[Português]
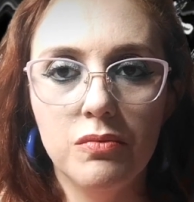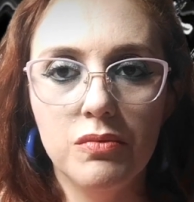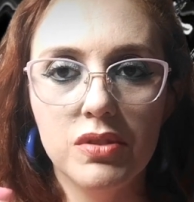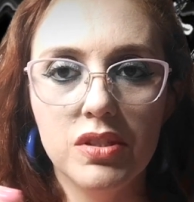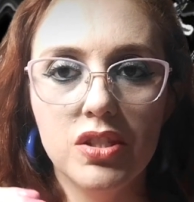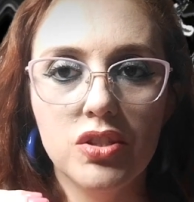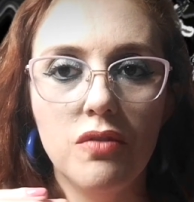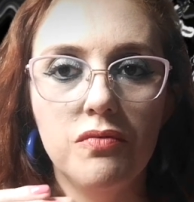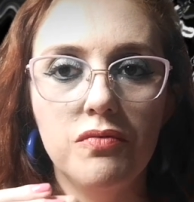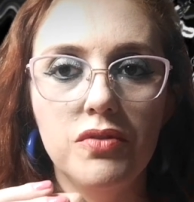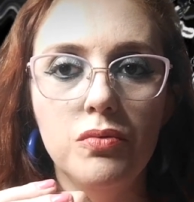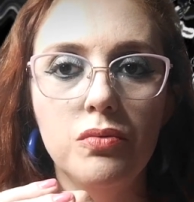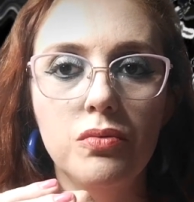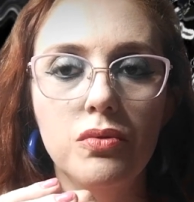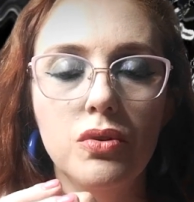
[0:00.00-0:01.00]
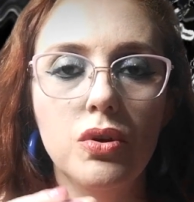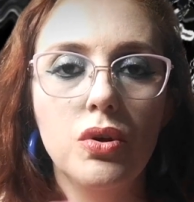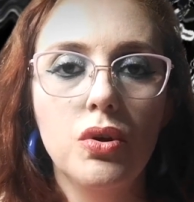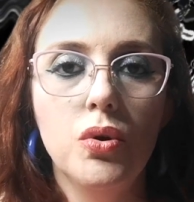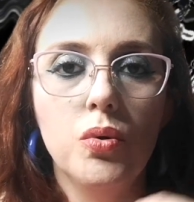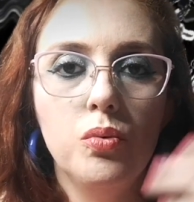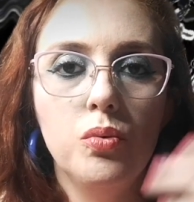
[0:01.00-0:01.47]
Você só viu
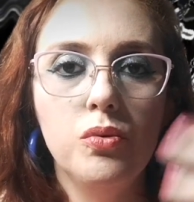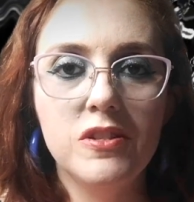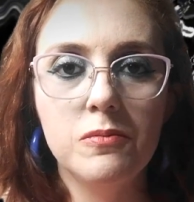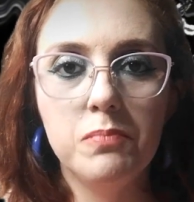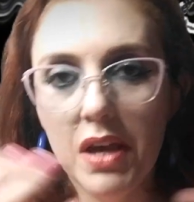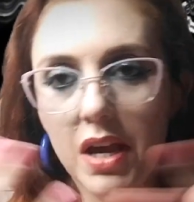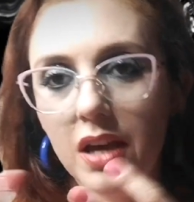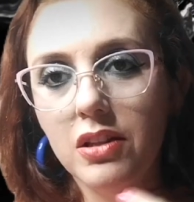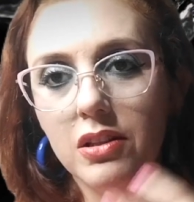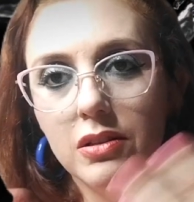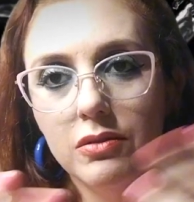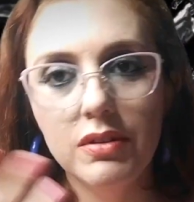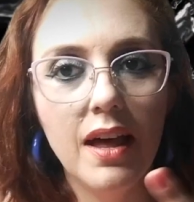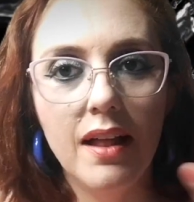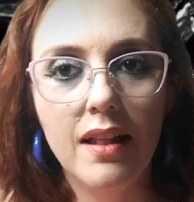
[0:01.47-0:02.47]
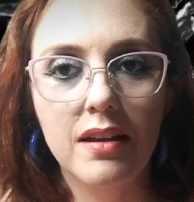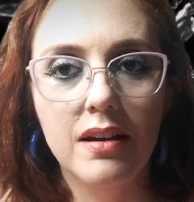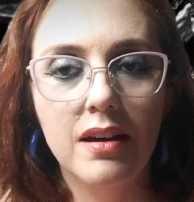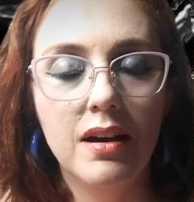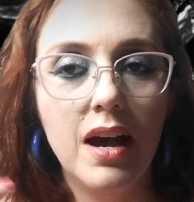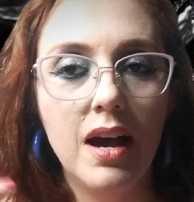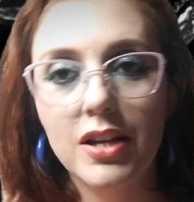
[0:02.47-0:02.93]
o espectro dela,
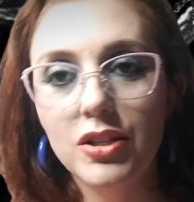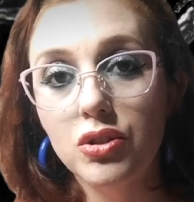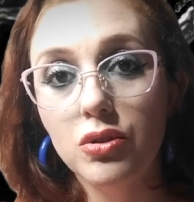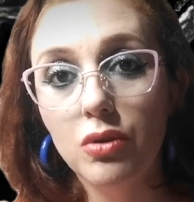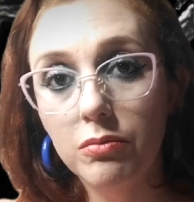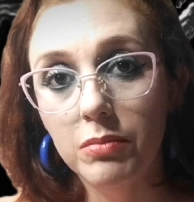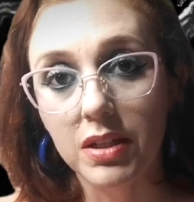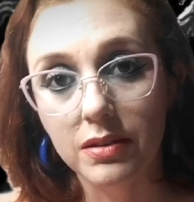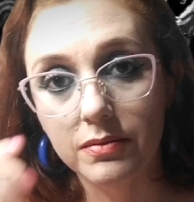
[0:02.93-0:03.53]
a sombra.